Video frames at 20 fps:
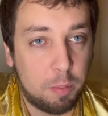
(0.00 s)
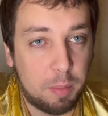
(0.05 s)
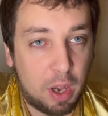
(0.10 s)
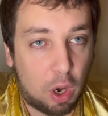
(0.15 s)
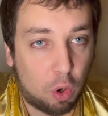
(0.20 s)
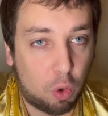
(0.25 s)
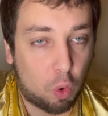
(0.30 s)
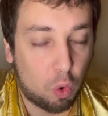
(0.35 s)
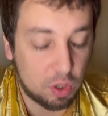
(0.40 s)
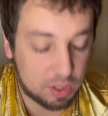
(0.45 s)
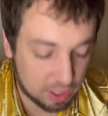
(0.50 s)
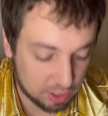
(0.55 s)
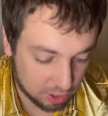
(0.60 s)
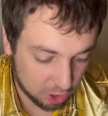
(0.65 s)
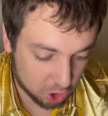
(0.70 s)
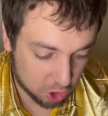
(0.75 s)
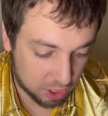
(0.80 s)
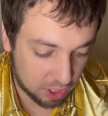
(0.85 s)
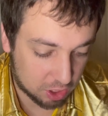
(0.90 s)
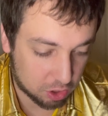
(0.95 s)
Mais en gros, j'ai
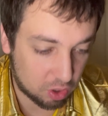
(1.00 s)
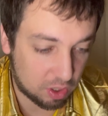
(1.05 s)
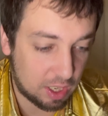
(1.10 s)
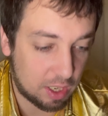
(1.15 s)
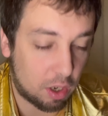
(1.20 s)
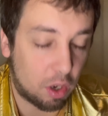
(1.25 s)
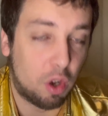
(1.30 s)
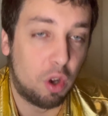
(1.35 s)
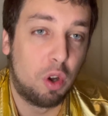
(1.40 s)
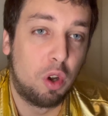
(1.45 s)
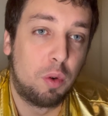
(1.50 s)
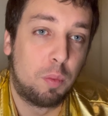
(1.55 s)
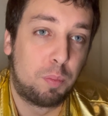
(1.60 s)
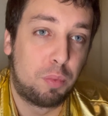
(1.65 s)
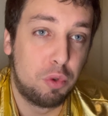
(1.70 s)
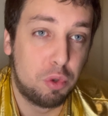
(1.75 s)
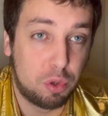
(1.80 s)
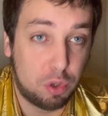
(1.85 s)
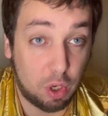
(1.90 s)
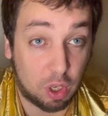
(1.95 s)
sélectionné
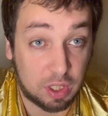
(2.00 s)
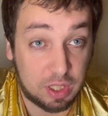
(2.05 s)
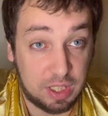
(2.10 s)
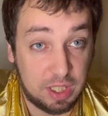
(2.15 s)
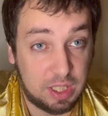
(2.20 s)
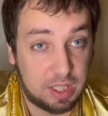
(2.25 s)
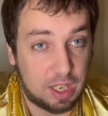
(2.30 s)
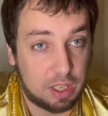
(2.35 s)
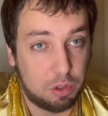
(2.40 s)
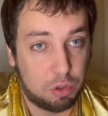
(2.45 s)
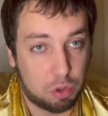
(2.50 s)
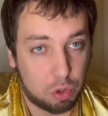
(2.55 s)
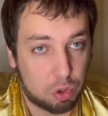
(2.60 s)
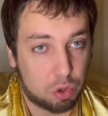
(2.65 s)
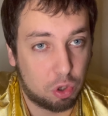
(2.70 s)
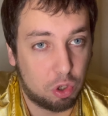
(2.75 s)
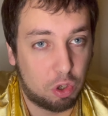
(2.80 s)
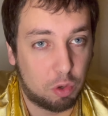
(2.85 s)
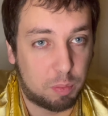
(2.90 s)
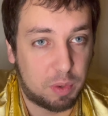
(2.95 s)
plusieurs dizaines de
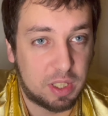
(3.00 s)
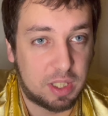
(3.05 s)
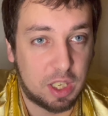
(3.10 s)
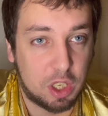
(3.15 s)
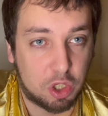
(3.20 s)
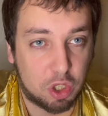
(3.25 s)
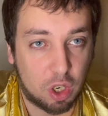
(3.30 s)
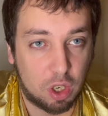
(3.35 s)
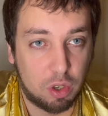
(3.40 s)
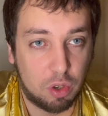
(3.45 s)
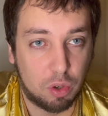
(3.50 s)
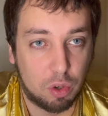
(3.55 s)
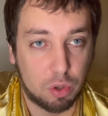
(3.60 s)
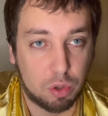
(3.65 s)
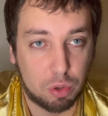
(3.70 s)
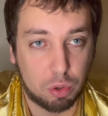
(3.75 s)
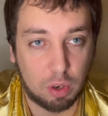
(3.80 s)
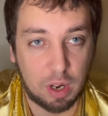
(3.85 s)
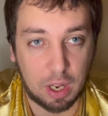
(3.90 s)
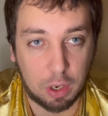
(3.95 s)
jeux de PlayStation
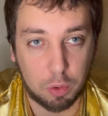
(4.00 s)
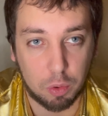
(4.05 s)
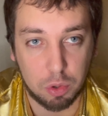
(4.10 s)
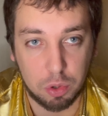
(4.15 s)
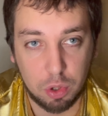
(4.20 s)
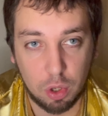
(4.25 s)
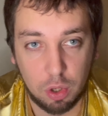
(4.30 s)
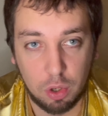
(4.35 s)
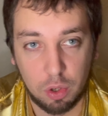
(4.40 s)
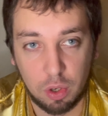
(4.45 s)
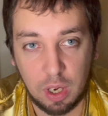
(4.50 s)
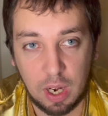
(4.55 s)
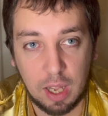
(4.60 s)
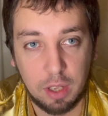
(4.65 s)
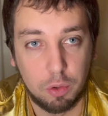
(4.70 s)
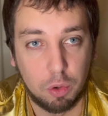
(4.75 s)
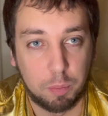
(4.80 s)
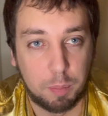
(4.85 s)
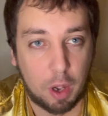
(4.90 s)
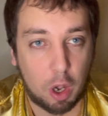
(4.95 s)
sur la console là,
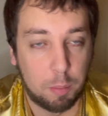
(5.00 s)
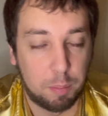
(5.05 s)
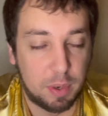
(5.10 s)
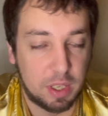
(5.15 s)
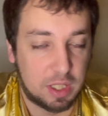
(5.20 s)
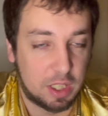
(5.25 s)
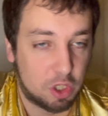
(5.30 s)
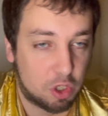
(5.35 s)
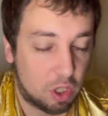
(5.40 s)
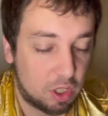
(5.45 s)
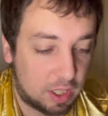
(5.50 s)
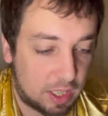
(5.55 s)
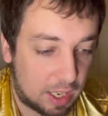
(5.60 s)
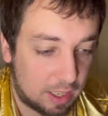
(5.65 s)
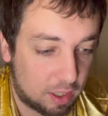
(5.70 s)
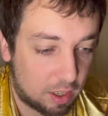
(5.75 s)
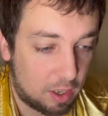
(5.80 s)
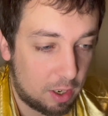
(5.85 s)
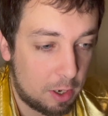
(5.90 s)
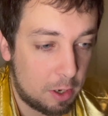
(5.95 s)
donc par exemple PlayStation 4.